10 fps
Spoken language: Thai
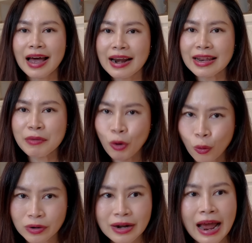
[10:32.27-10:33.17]
อะไรที่มันโห
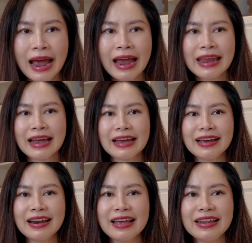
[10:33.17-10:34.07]
ดร้ายอะ
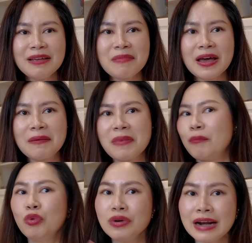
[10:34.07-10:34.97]
อะไรที่มันแบ
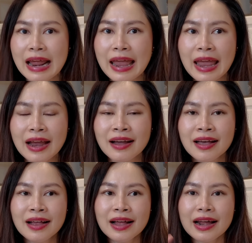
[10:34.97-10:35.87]
บรุนแรง
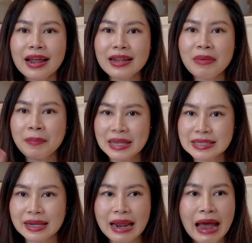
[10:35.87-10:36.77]
อะไรที่มันผิด
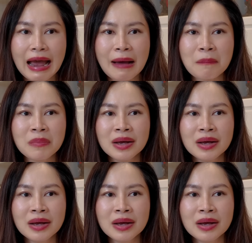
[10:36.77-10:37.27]
ศีลธรรม